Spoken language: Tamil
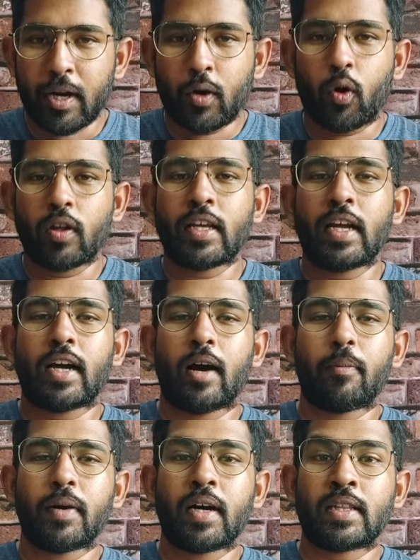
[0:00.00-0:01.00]
இந்த மாதிரி குழந்தைகள்
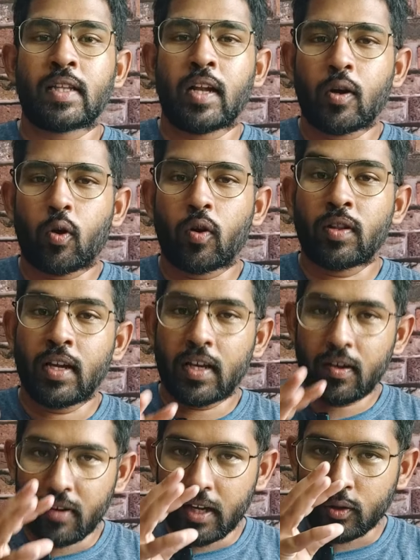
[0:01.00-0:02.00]
காப்பகத்துல
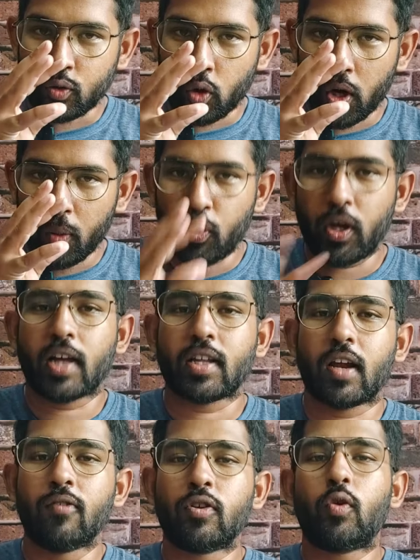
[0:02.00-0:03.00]
குழந்தைகளுக்கு வெளியே சொல்ல முடியாத
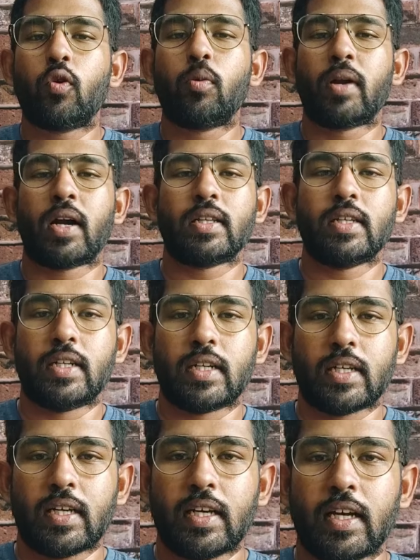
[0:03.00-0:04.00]
அளவுக்கு அளவுக்கு குடும்பம் நடந்துகிட்டு
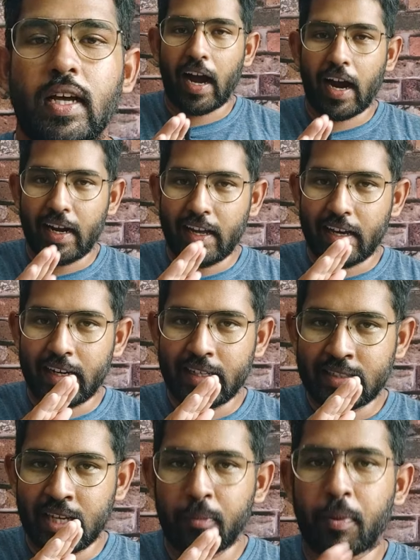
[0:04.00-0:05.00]
இருக்கு அங்க நீங்க
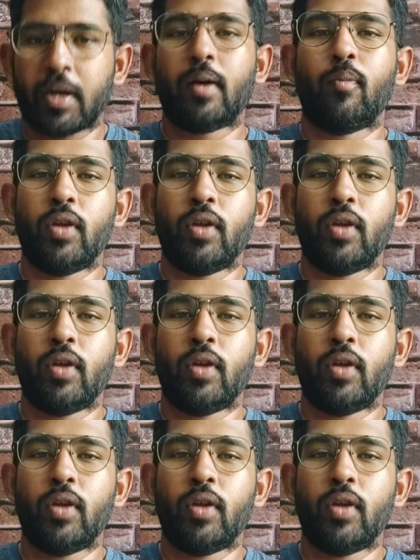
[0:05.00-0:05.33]
ரீச்சே பண்ண